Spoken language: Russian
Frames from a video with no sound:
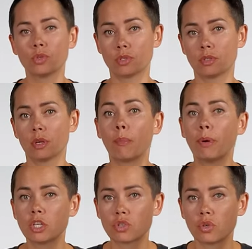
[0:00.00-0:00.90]
есть
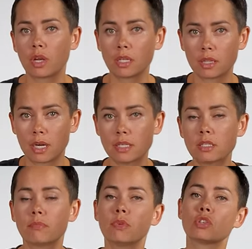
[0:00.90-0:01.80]
большой
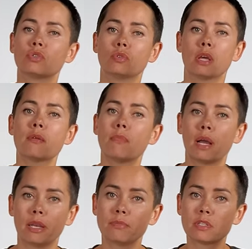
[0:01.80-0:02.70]
контраст между
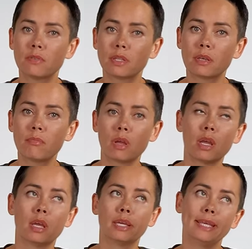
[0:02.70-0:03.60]
нормальным цветом
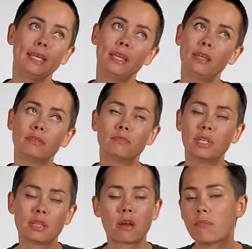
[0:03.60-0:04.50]
и
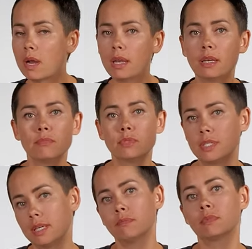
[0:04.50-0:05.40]
ненормальным
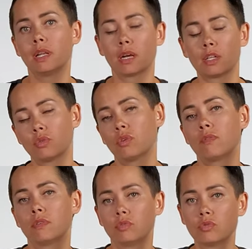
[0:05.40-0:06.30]
тем, для
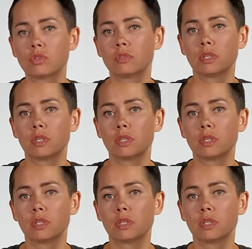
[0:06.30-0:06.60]
которого нужен